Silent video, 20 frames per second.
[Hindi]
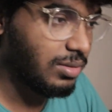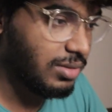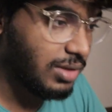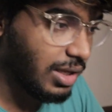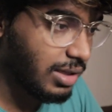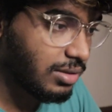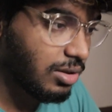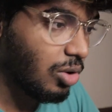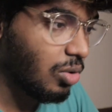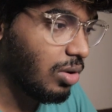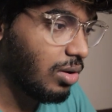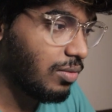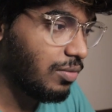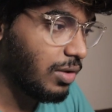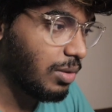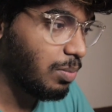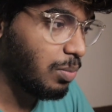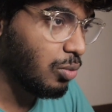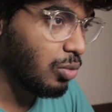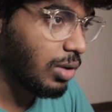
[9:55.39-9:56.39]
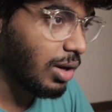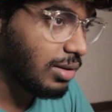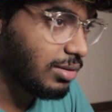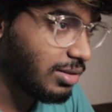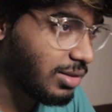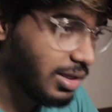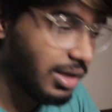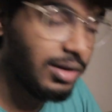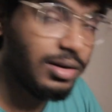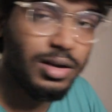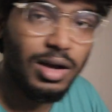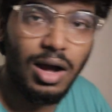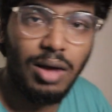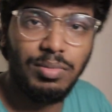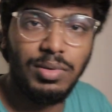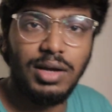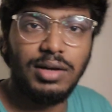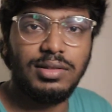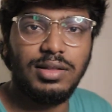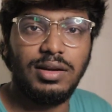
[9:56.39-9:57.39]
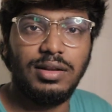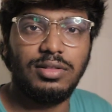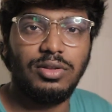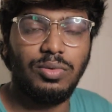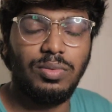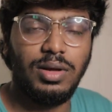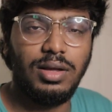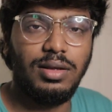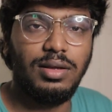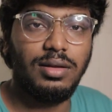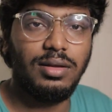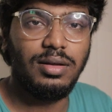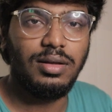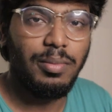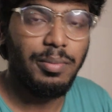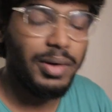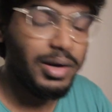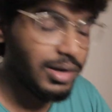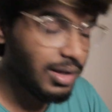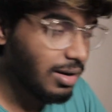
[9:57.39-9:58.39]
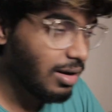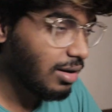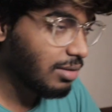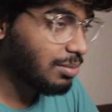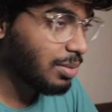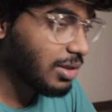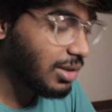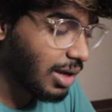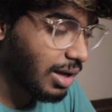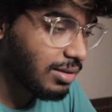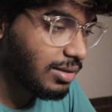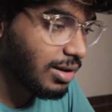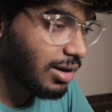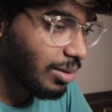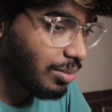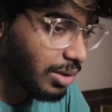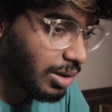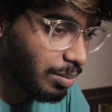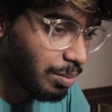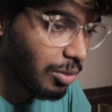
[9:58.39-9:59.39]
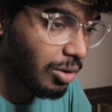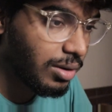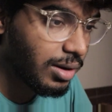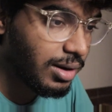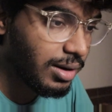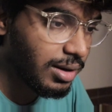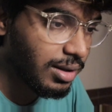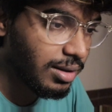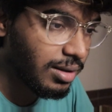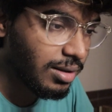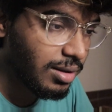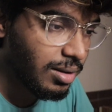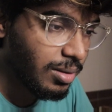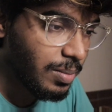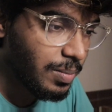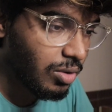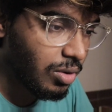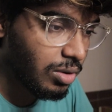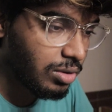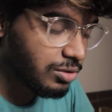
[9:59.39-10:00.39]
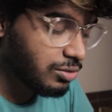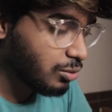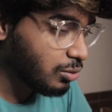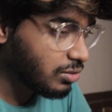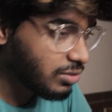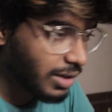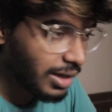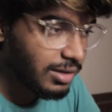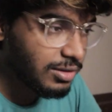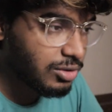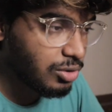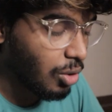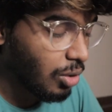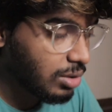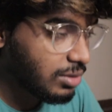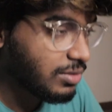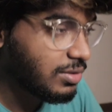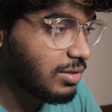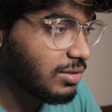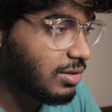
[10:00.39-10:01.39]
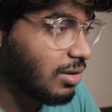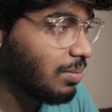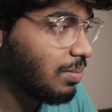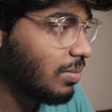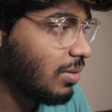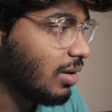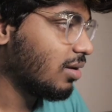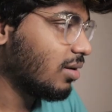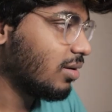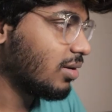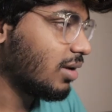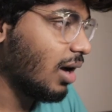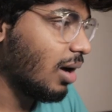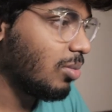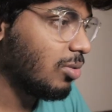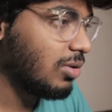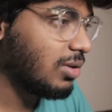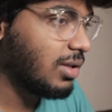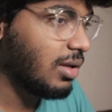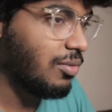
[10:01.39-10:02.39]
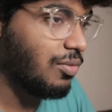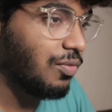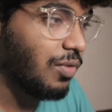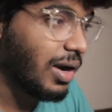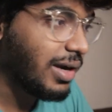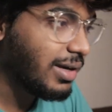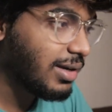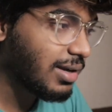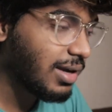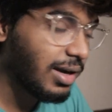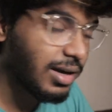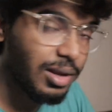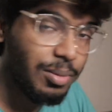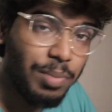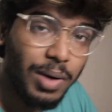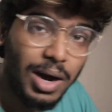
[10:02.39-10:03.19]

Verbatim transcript: देता हूँ और फिर पूरा दिन काम करते रहता हूँ भाई मेंटल हेल्थ पे ध्यान देना भी इंपॉर्टेंट है और सुइसाइड थॉट से सब क्या बोलते हैं फाइट करके